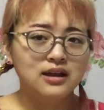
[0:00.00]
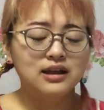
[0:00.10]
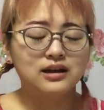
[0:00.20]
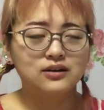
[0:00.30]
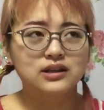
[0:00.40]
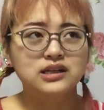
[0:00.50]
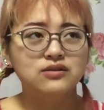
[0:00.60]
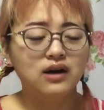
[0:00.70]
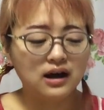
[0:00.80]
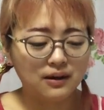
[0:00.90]
なんか
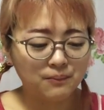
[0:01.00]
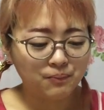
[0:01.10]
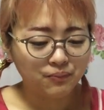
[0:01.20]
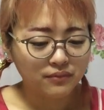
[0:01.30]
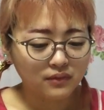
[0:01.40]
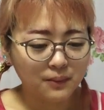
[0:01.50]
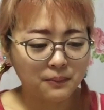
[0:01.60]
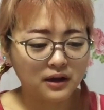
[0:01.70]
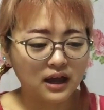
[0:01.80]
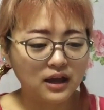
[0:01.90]
私は、やっ
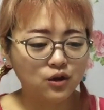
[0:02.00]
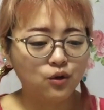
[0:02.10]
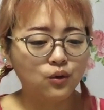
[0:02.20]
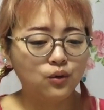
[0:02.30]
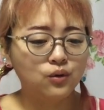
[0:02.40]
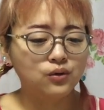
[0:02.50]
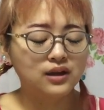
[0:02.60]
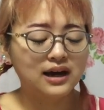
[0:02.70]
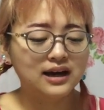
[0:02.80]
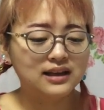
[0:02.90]
ぱ芸能
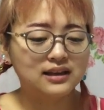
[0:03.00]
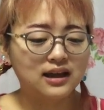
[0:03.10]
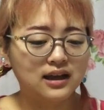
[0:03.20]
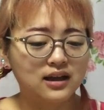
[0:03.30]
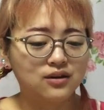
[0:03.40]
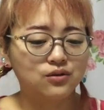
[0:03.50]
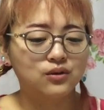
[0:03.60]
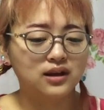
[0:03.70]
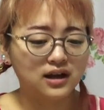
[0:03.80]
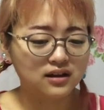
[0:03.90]
で入ってる
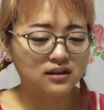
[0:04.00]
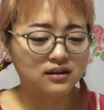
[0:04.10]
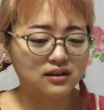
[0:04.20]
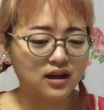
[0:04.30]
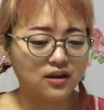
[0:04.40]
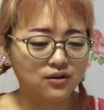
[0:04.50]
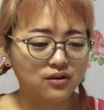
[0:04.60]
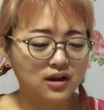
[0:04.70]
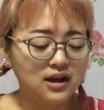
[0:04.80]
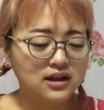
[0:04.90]
のになってい
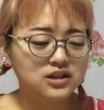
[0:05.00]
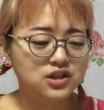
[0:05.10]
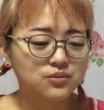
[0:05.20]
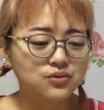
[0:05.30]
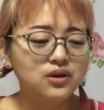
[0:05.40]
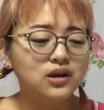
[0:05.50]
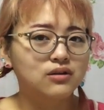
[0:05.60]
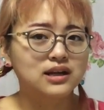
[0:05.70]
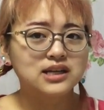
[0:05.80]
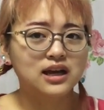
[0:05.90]
う、自分へ
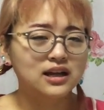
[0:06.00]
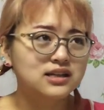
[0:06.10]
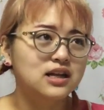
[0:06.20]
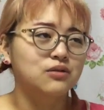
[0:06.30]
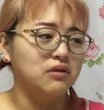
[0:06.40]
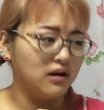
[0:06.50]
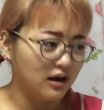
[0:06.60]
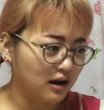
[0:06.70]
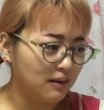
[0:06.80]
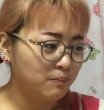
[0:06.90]
の情けなさとか
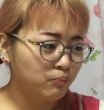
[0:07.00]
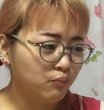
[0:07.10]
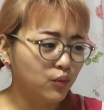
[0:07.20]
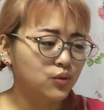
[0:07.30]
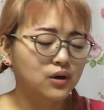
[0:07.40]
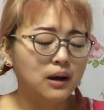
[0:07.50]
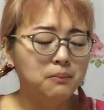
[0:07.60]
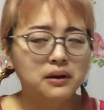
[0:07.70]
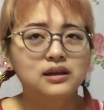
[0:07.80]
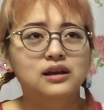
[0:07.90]
が、もっと
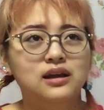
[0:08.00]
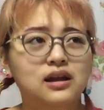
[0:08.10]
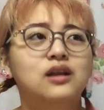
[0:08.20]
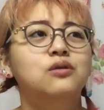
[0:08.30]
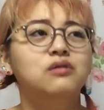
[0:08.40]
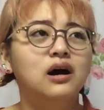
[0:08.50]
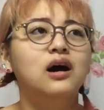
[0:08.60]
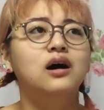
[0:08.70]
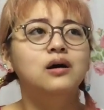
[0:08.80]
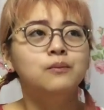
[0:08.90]
頑張んなきゃなと
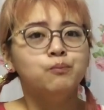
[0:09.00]
か、